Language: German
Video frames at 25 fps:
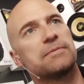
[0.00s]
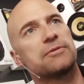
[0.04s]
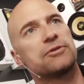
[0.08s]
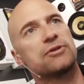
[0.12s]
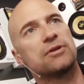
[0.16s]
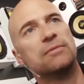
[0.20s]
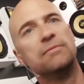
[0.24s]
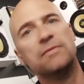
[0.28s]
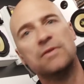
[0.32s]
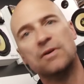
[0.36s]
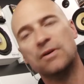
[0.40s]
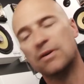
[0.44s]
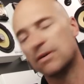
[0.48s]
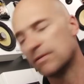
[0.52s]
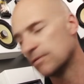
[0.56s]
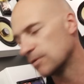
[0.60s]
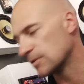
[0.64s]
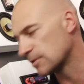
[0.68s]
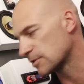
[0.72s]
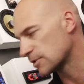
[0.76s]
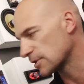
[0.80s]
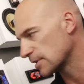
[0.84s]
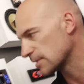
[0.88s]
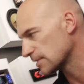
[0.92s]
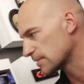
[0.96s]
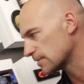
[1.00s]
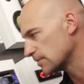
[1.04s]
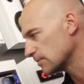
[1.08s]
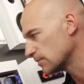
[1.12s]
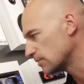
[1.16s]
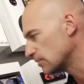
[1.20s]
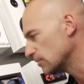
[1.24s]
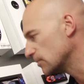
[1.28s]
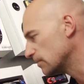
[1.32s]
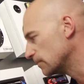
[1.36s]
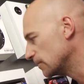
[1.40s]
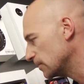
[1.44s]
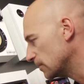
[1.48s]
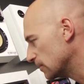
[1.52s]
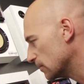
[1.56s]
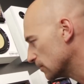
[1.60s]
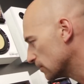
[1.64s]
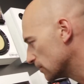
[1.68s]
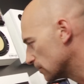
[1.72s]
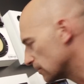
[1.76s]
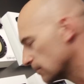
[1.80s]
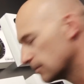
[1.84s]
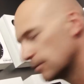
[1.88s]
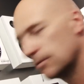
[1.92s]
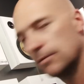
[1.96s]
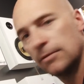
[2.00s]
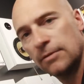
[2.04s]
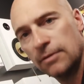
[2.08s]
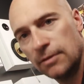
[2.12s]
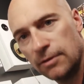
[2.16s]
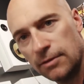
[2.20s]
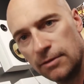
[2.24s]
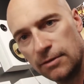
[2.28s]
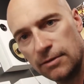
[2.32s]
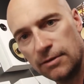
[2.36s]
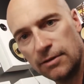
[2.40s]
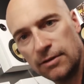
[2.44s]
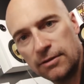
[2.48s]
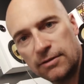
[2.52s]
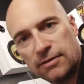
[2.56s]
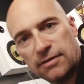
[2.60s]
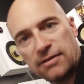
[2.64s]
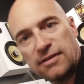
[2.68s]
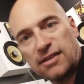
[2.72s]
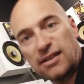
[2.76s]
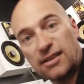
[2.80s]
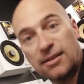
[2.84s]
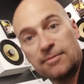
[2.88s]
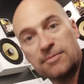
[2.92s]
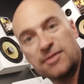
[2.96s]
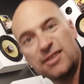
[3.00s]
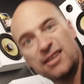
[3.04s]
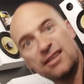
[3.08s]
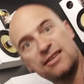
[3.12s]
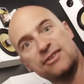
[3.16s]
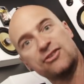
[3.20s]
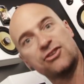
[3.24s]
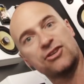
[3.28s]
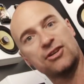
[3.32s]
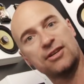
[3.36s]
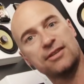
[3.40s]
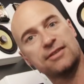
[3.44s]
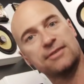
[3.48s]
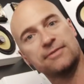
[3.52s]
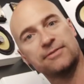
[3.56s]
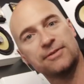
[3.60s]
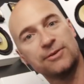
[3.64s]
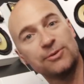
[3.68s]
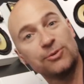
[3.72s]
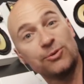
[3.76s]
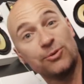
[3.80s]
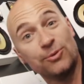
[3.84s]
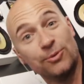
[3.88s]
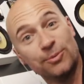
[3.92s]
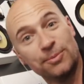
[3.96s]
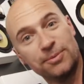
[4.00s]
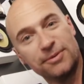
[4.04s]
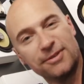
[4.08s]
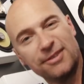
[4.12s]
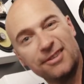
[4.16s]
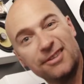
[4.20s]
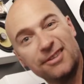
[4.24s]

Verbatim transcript: bestimmt irgendwo ein scheiß YouTube-Video. Heutzutage gibt es jeden Scheiß auf YouTube.